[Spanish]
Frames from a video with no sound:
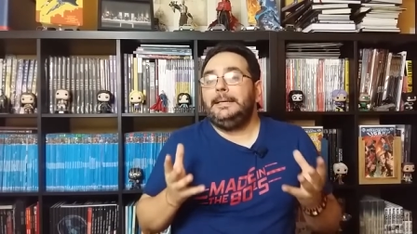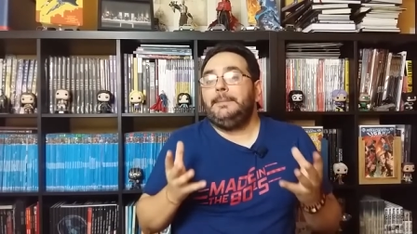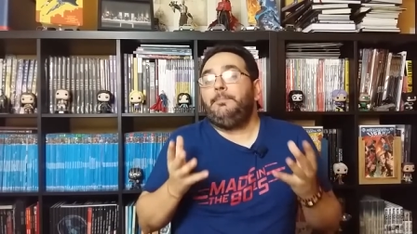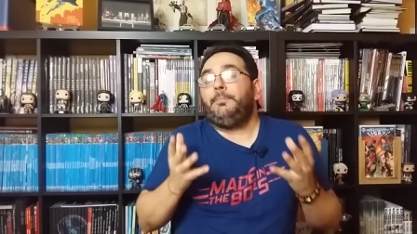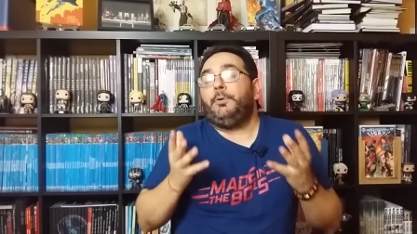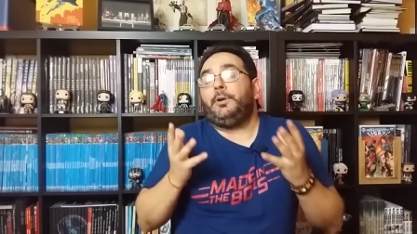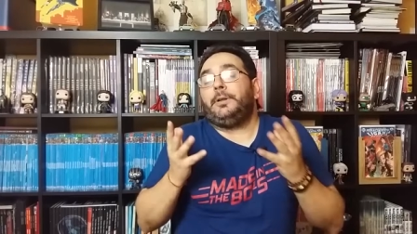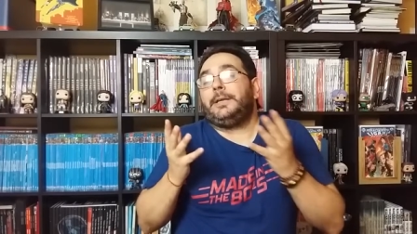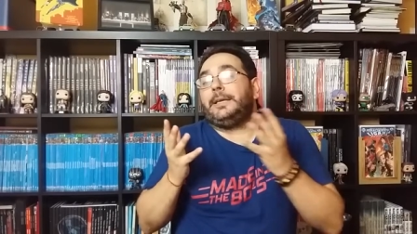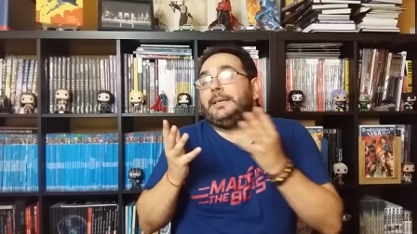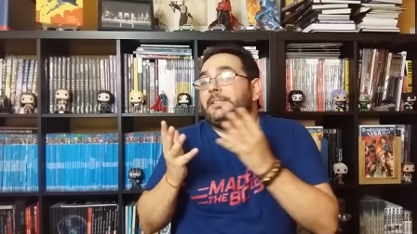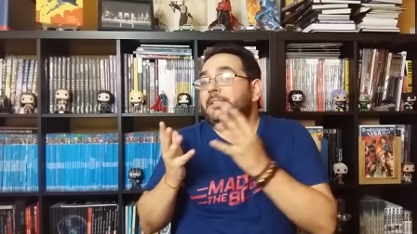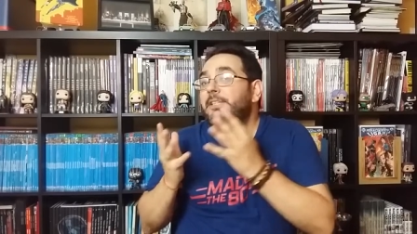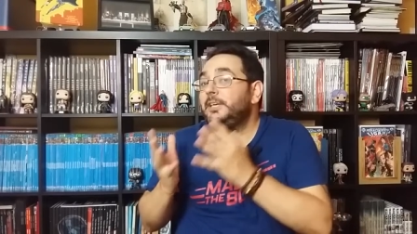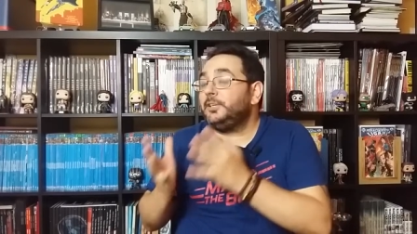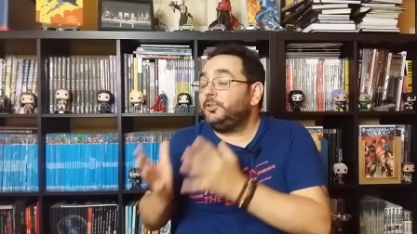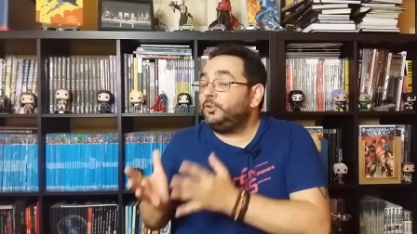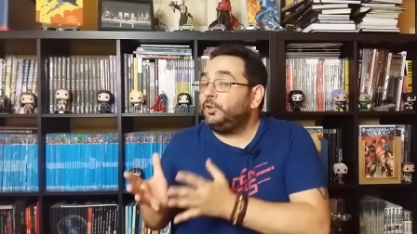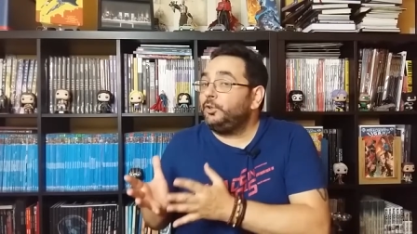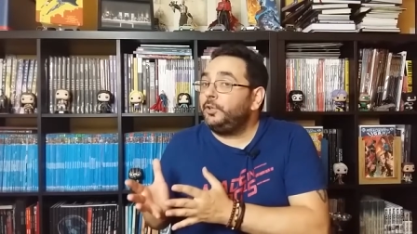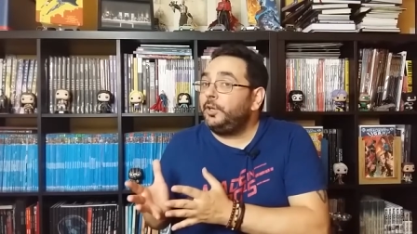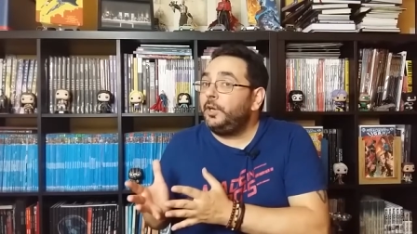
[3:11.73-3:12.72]
Porque si
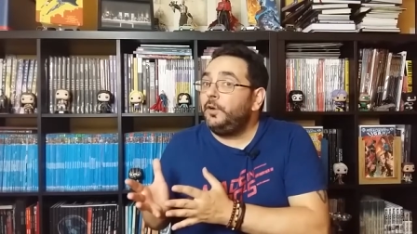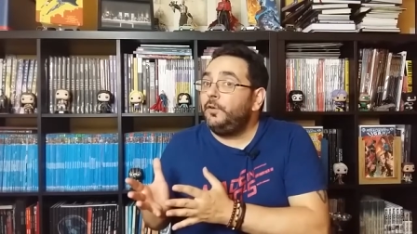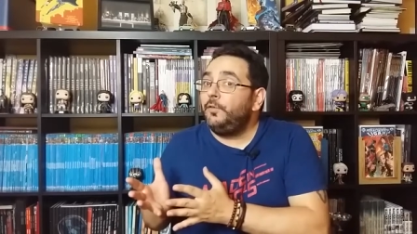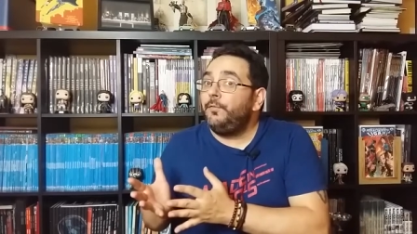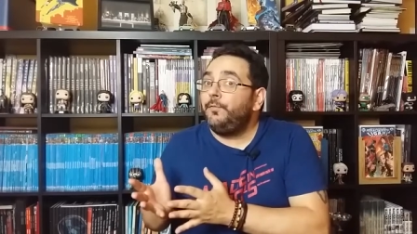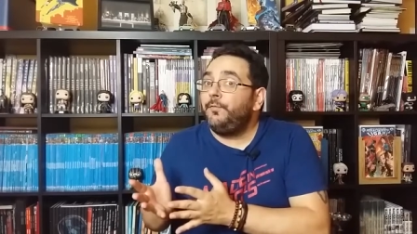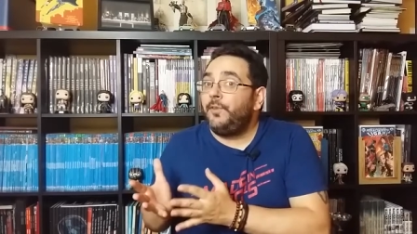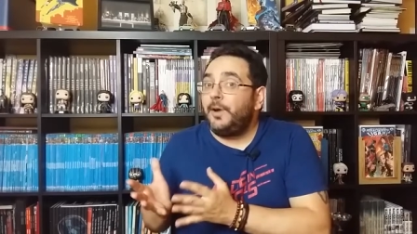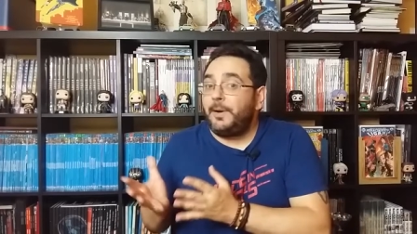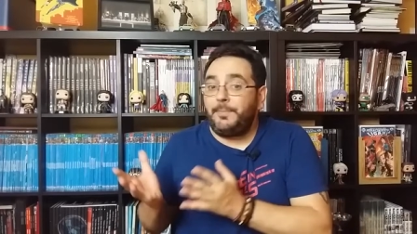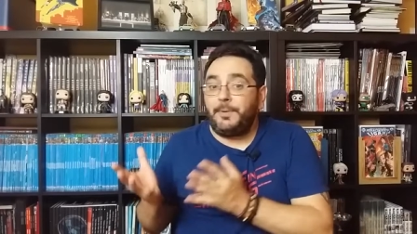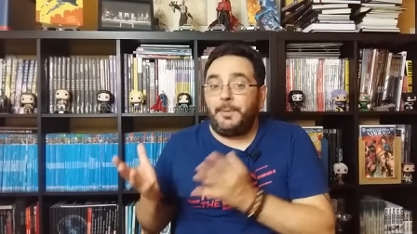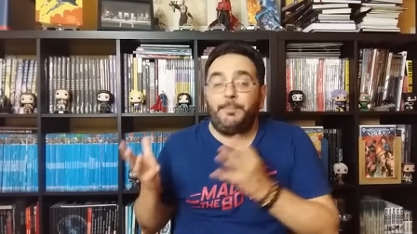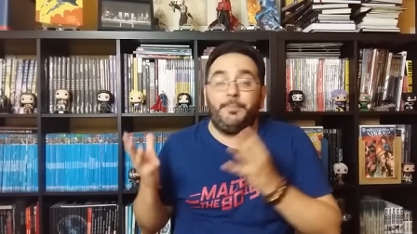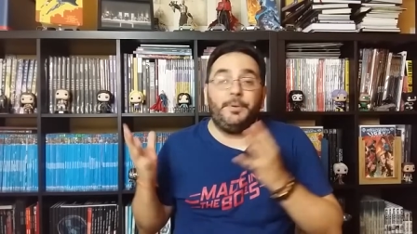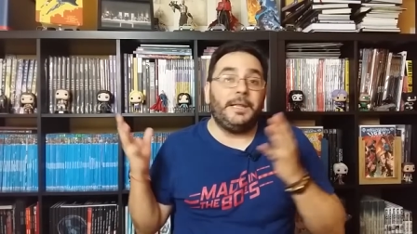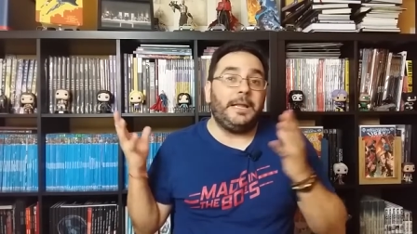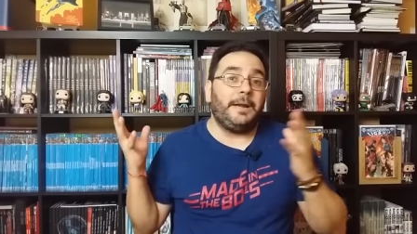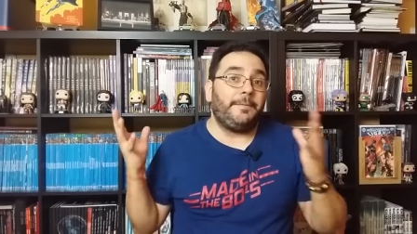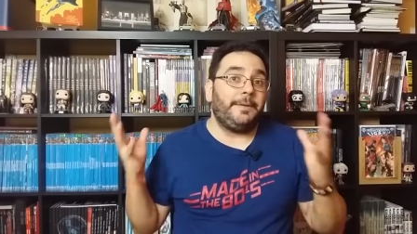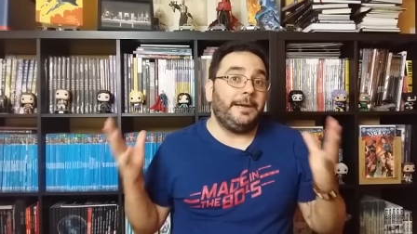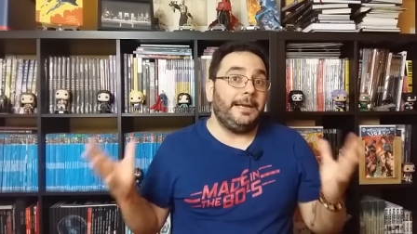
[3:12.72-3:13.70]
esto triunfa, pues
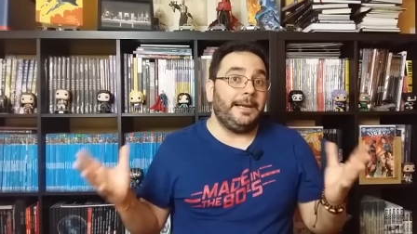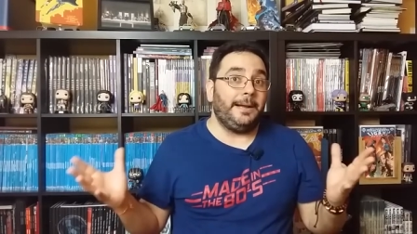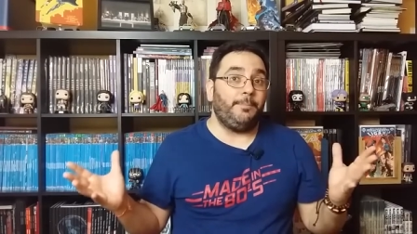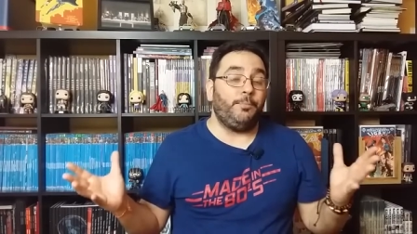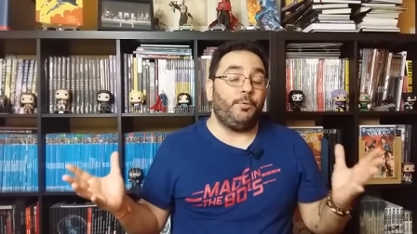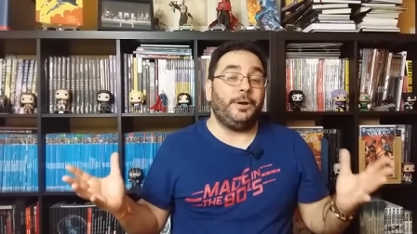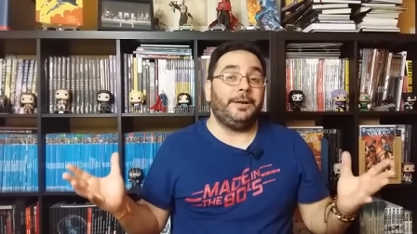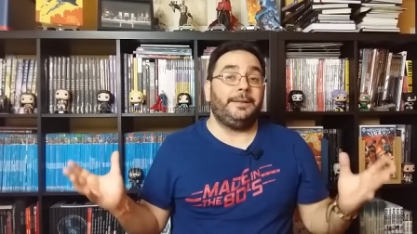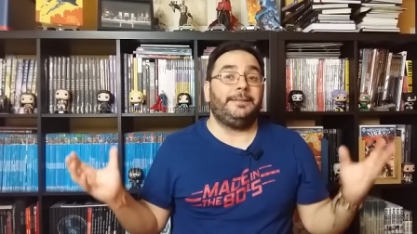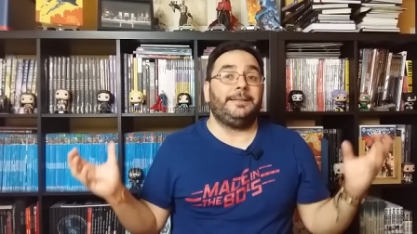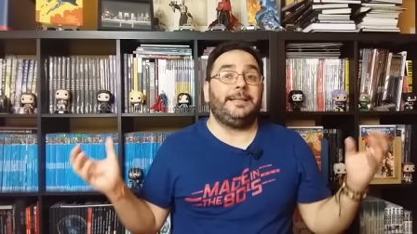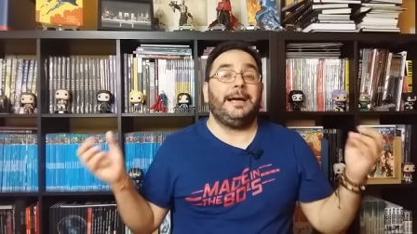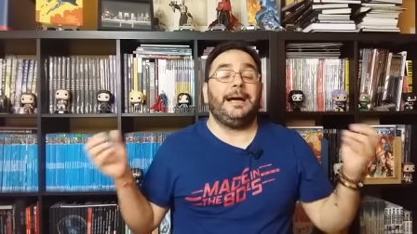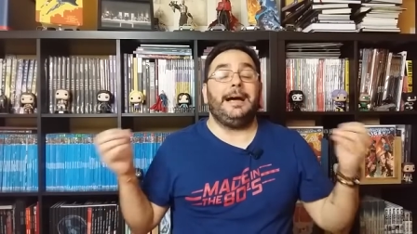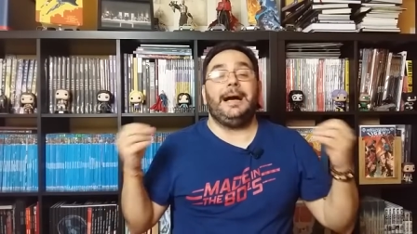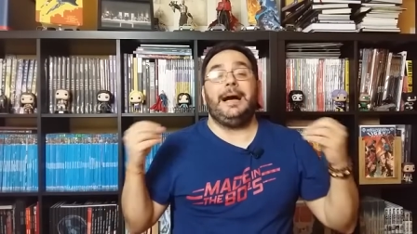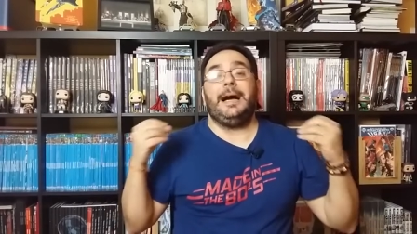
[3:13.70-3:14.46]
puede abrir la puerta